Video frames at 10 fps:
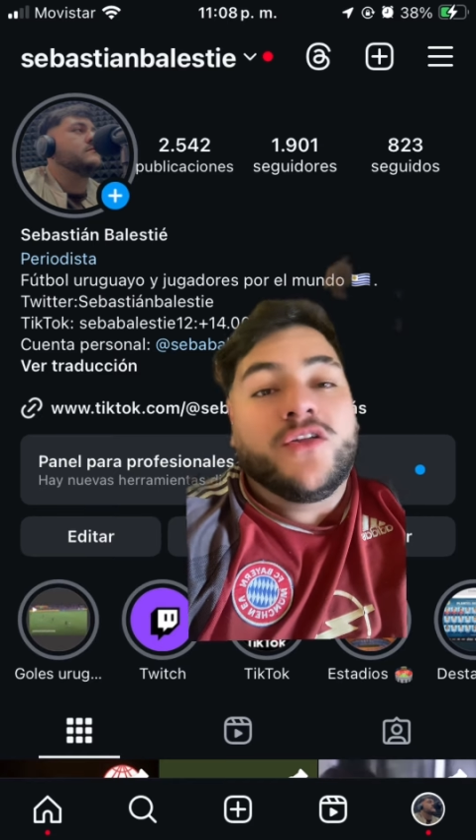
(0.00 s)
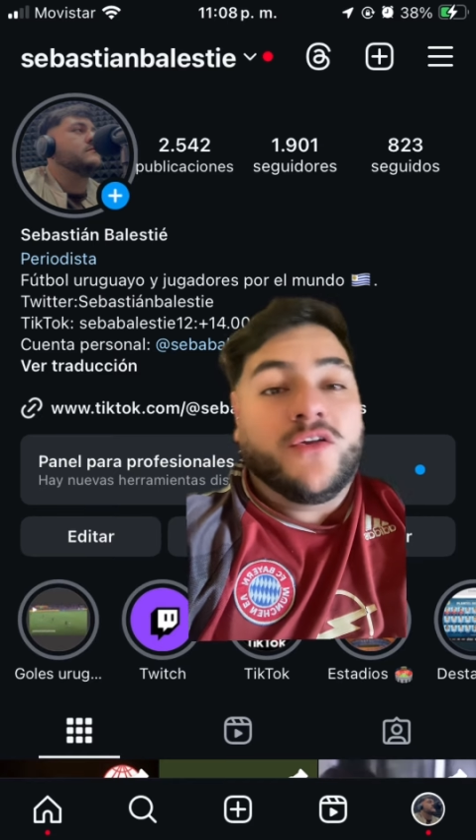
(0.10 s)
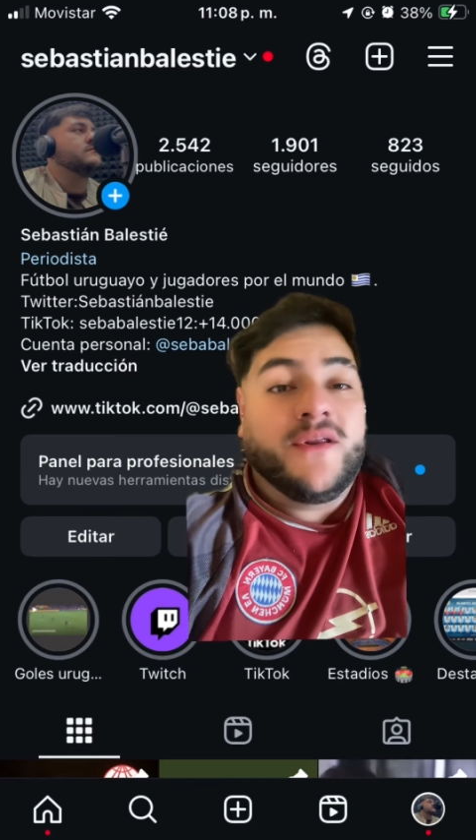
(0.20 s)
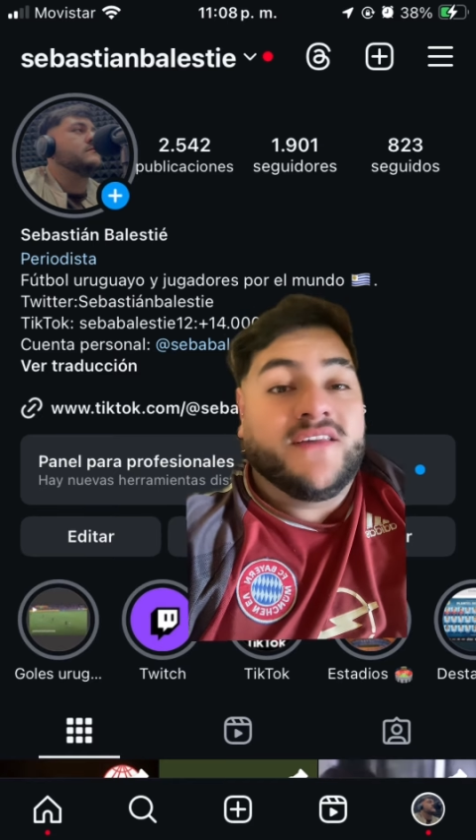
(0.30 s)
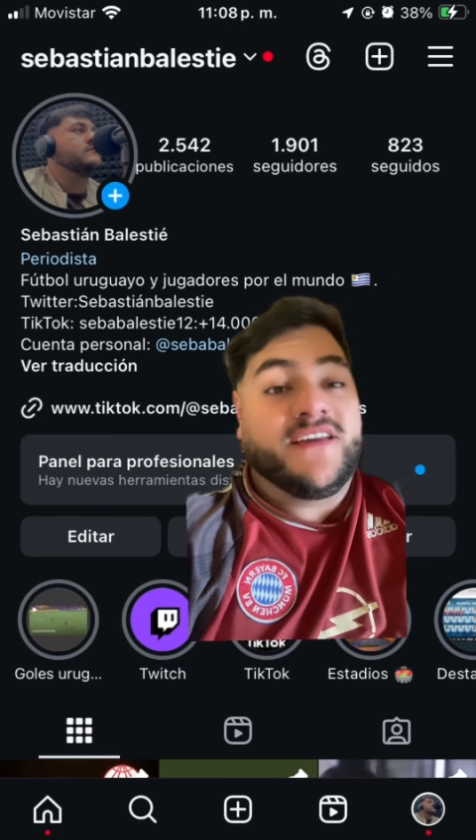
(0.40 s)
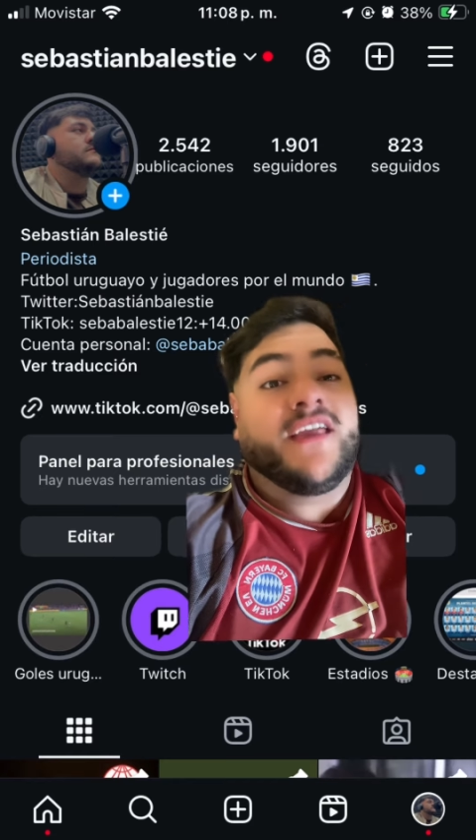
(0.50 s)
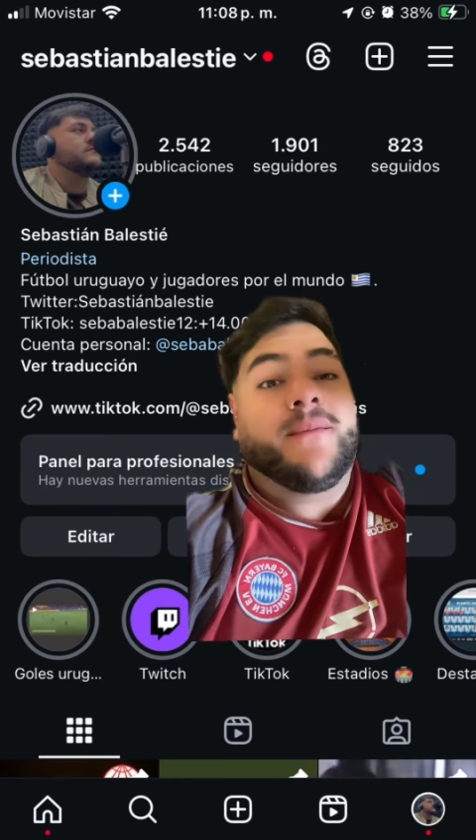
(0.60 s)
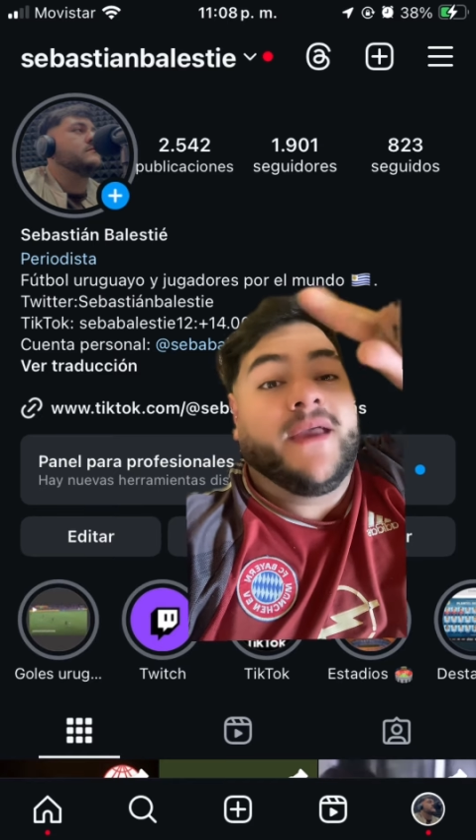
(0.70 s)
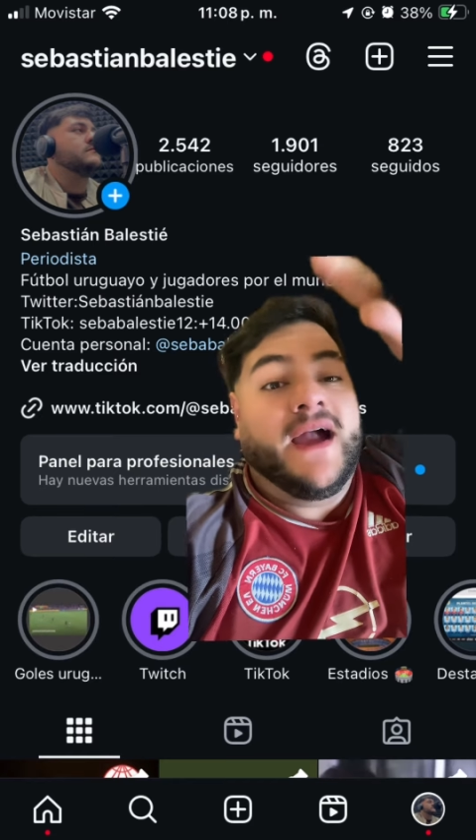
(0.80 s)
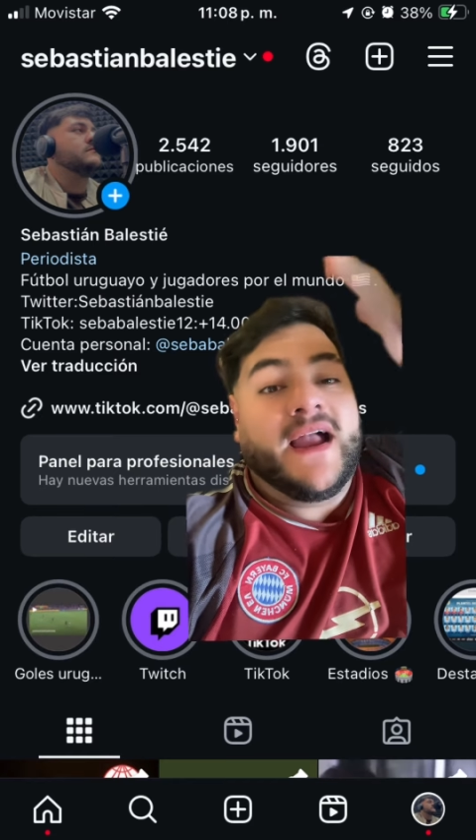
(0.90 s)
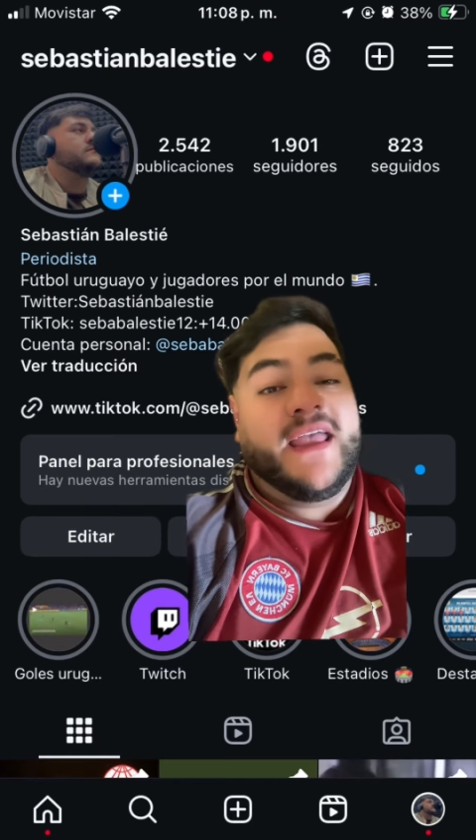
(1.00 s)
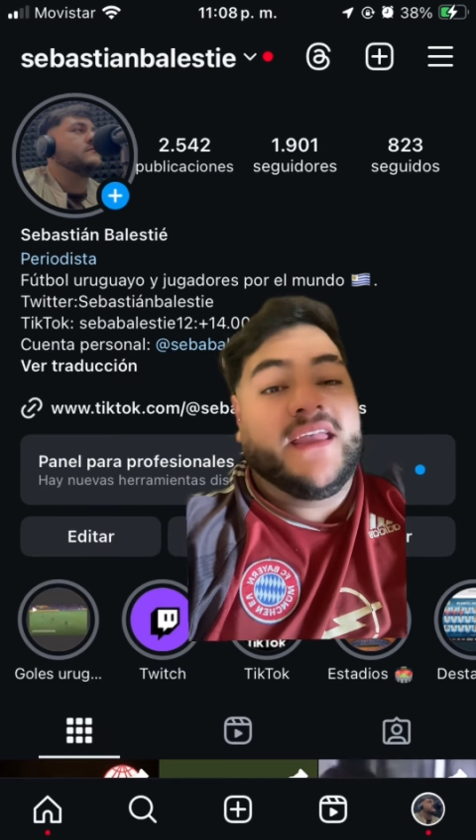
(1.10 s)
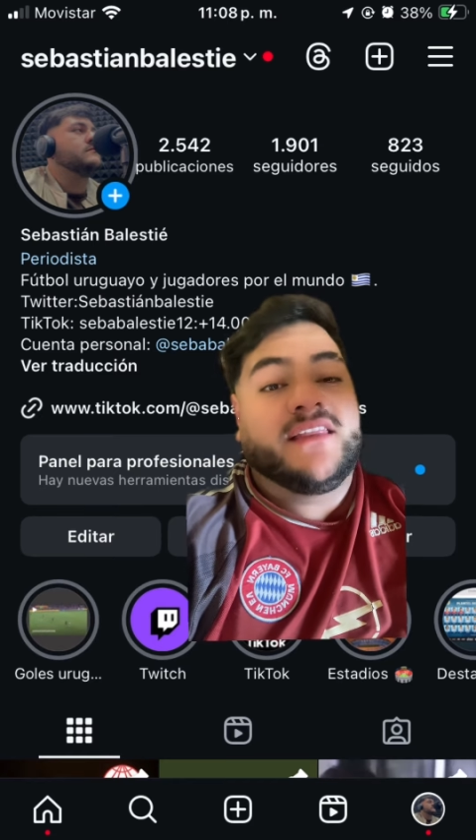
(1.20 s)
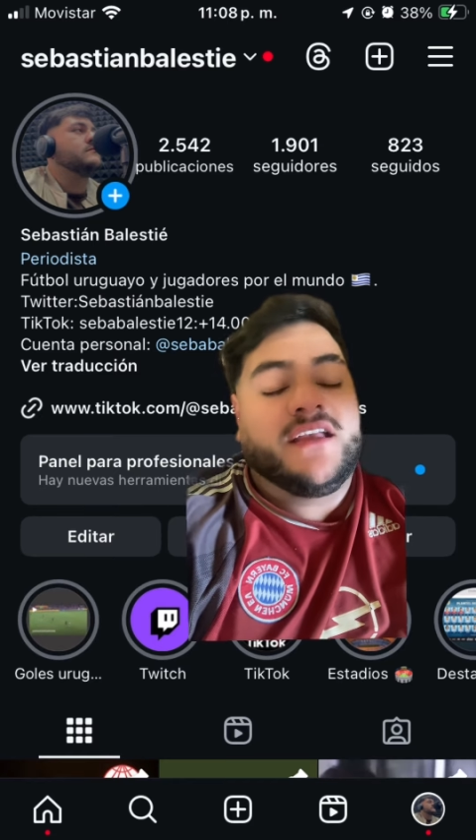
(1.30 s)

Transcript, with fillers: No olviden seguirme acá y en